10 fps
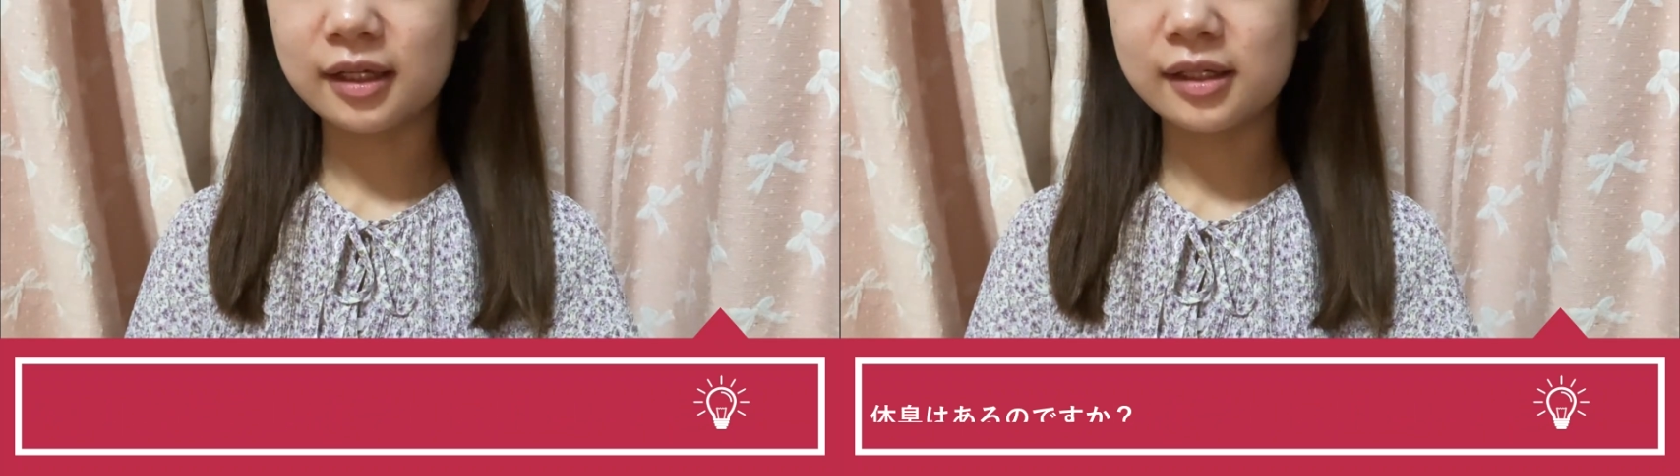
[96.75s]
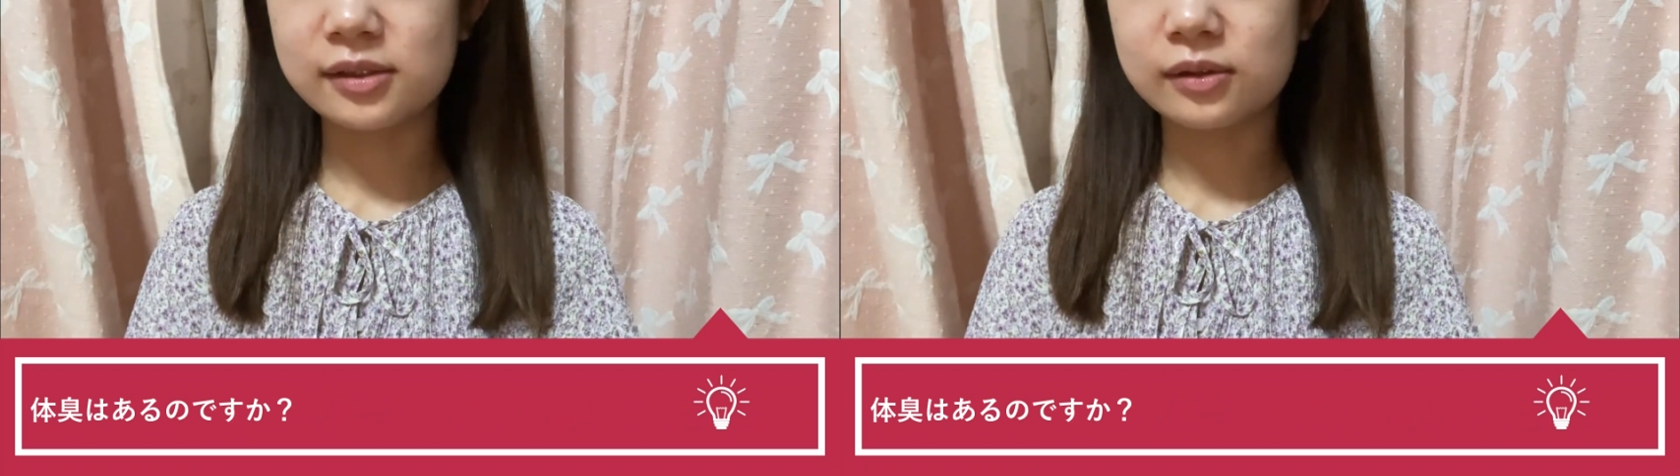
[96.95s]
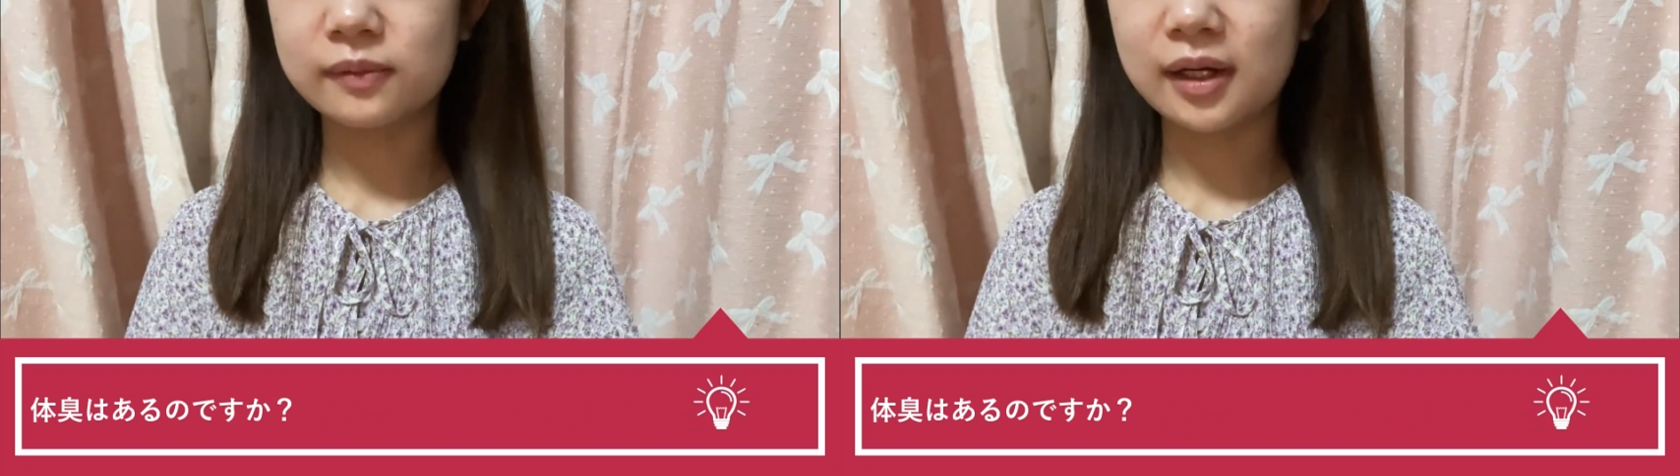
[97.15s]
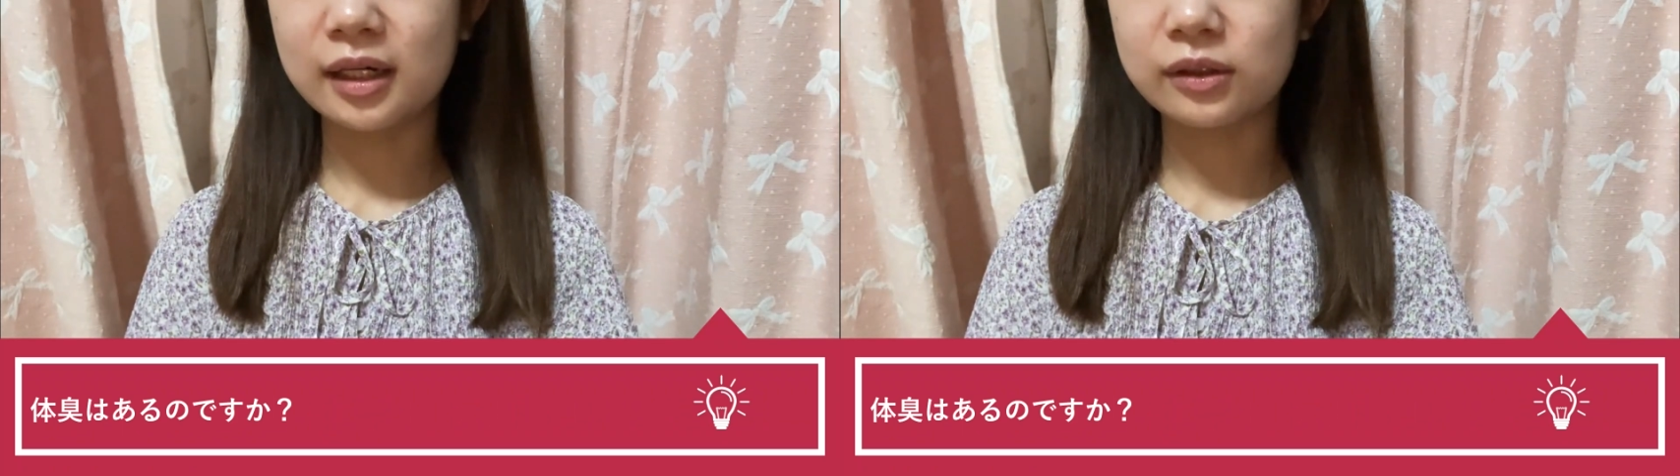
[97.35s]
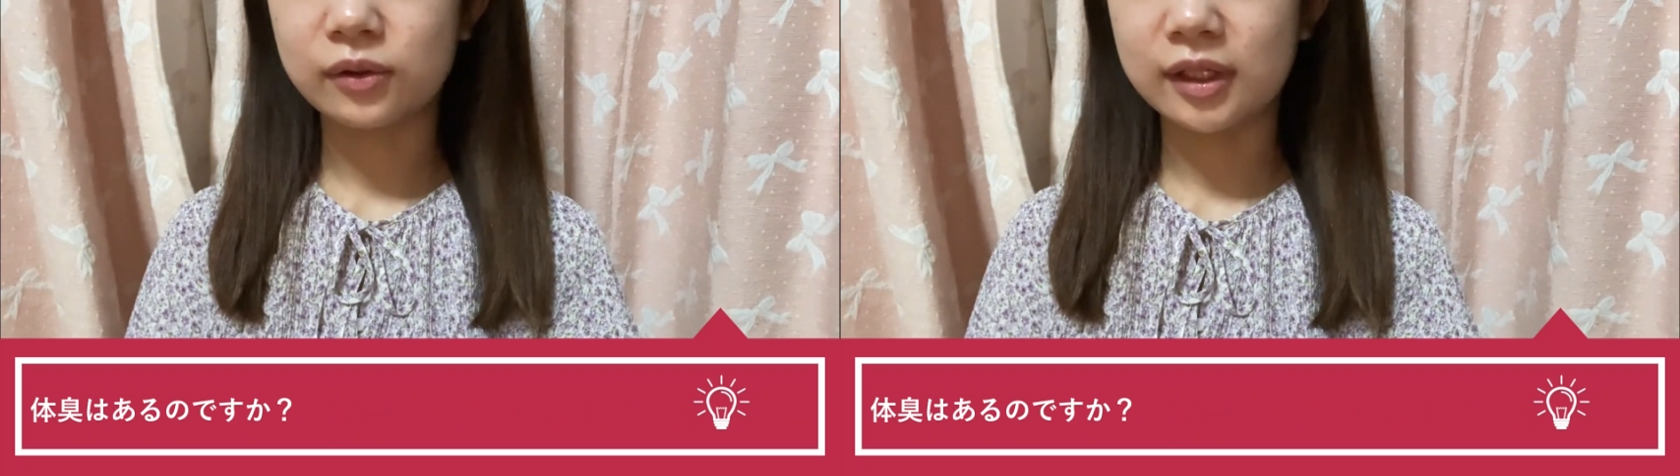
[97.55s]
体臭は
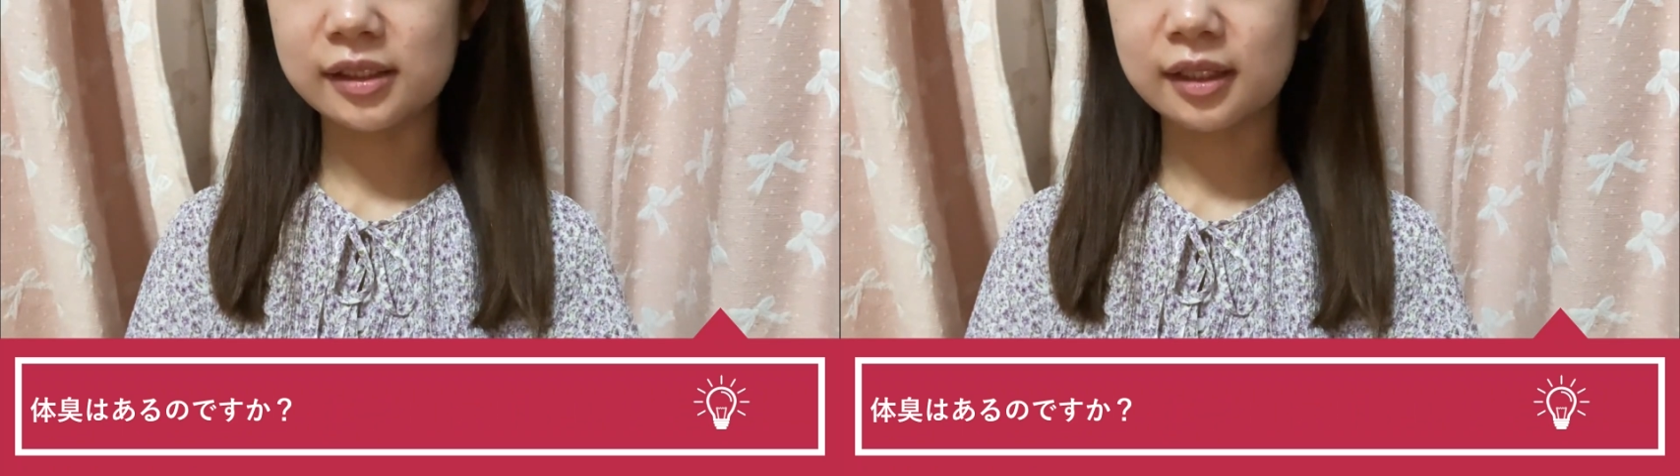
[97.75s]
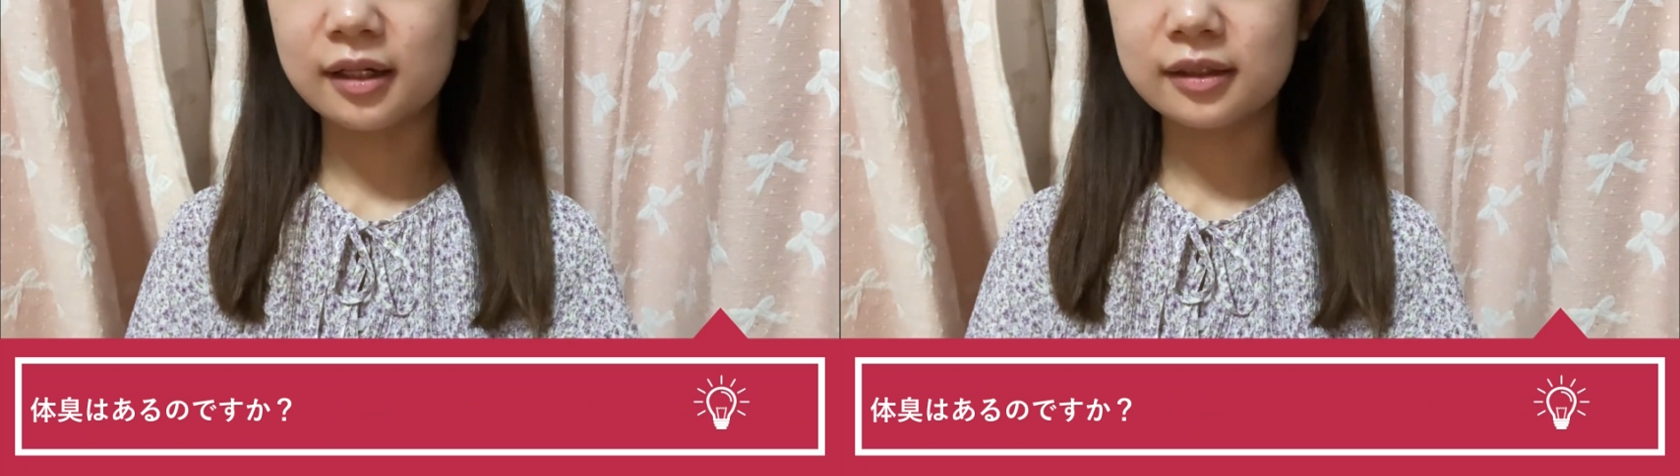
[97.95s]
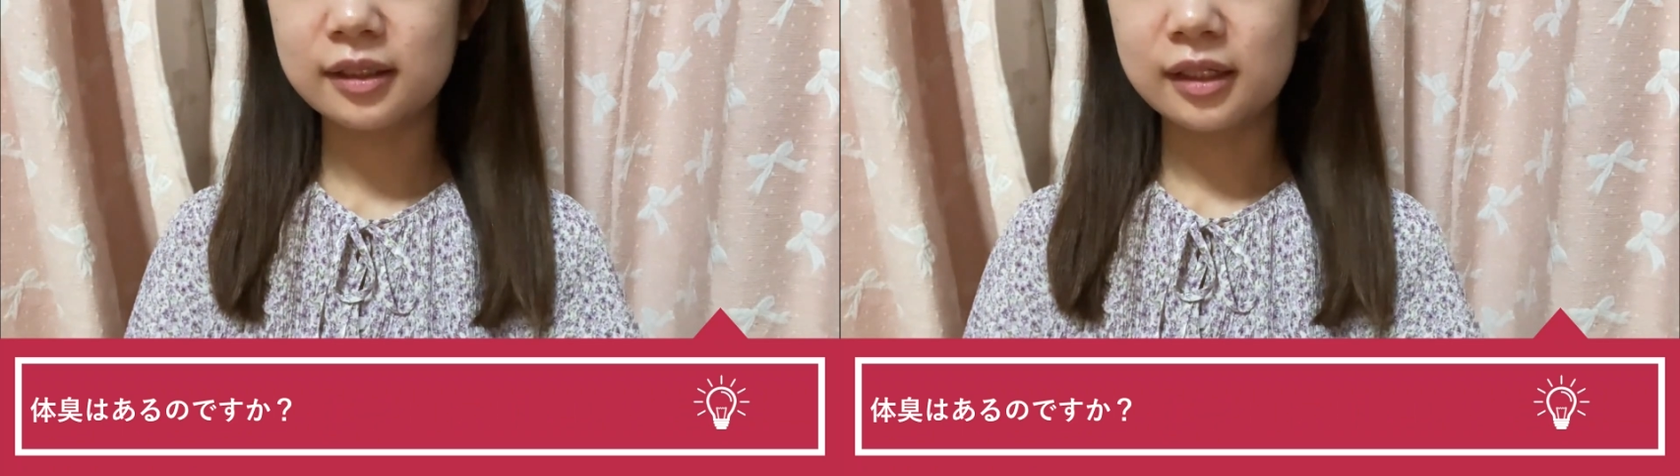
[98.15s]
あるのですか